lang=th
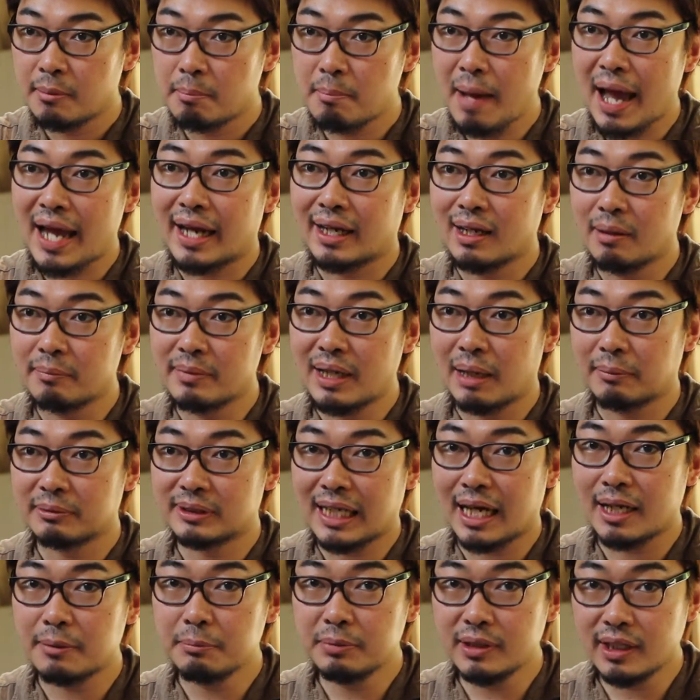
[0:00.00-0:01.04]
แบ่งลำดับ
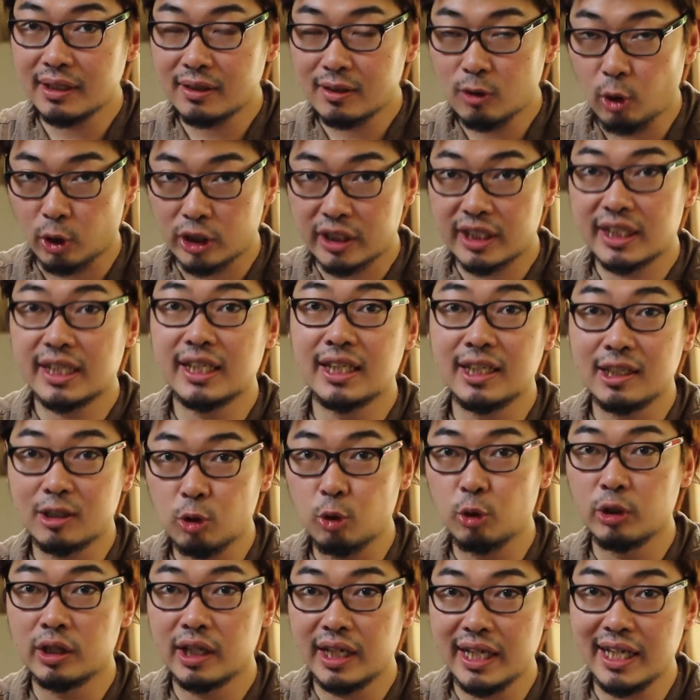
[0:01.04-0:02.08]
ชั้นเพื่อกดขี่
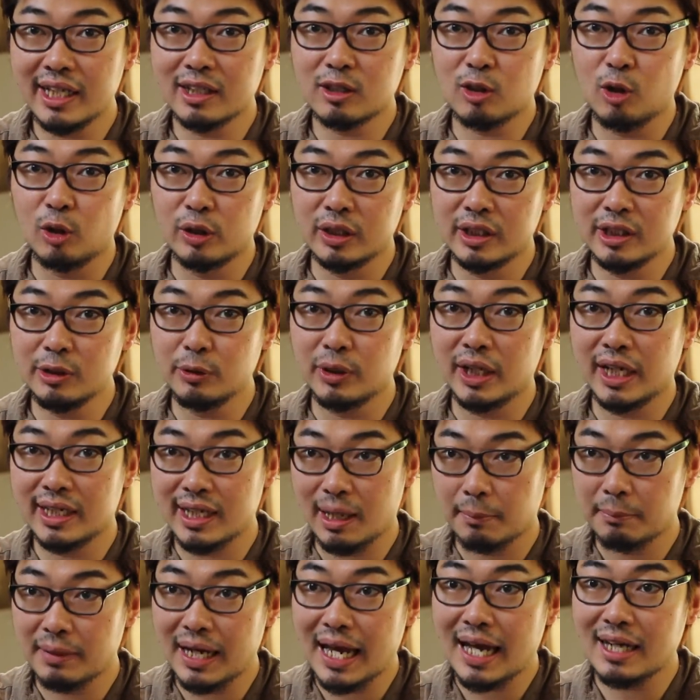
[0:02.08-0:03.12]
ขุดรีดคนที่อยู่ในระ
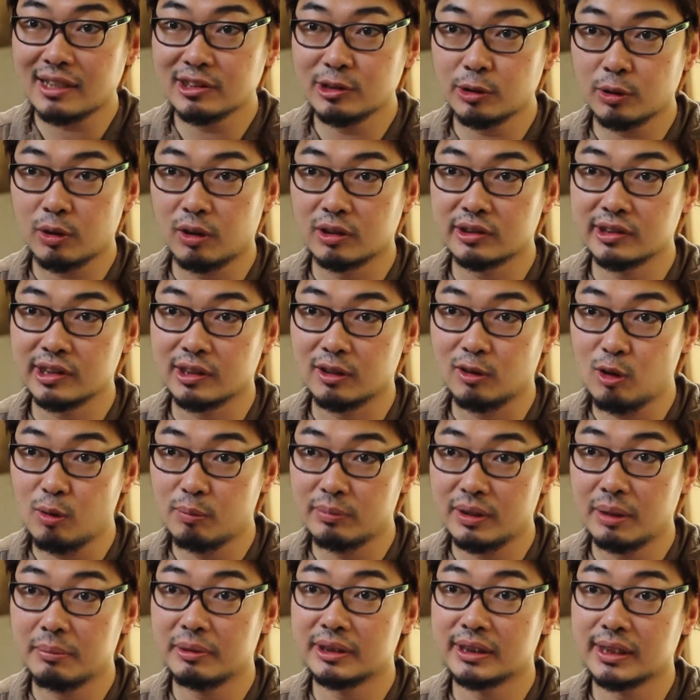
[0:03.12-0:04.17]
ดับล่างสุดของสังคม
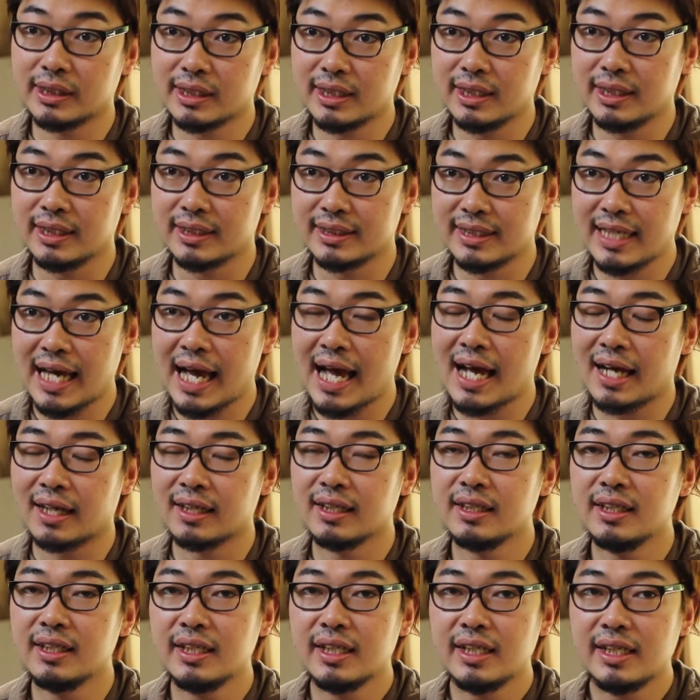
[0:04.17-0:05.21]
เนี่ยมันจะเกิดยาก
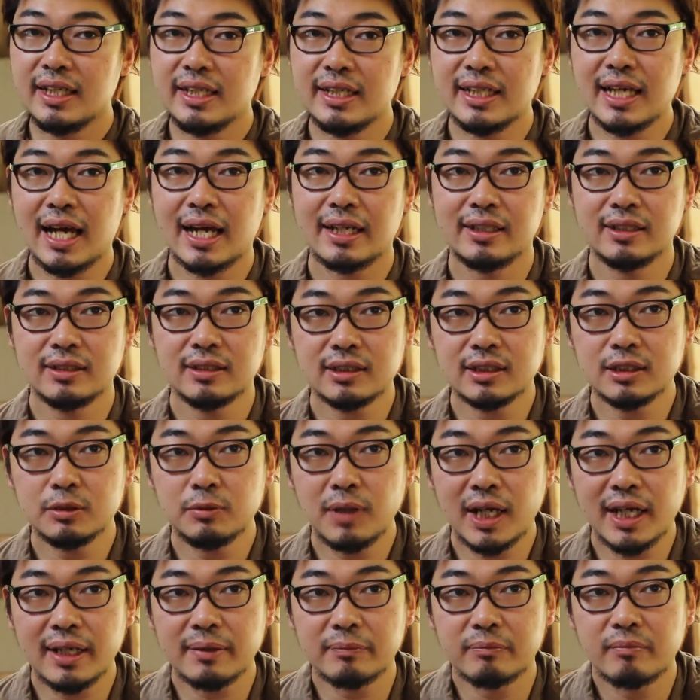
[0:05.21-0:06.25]
อีกอย่างหนึ่งก็คื
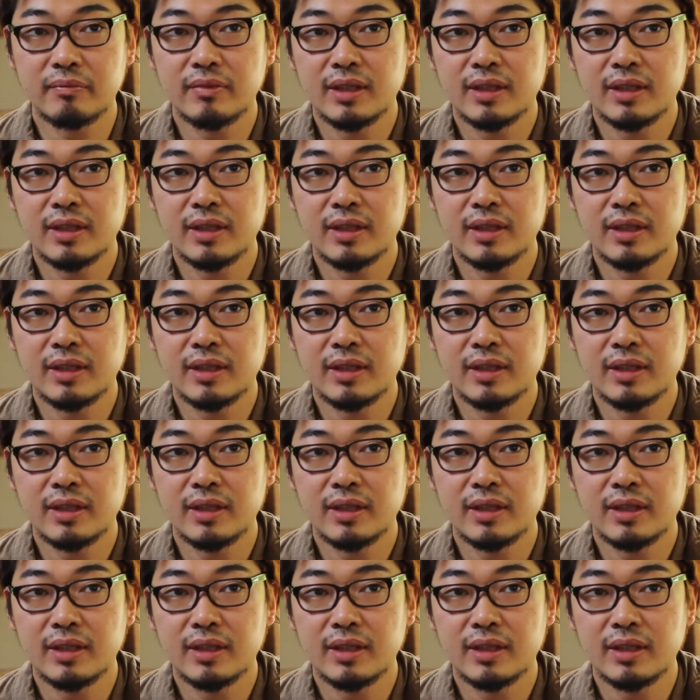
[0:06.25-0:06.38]
อว่า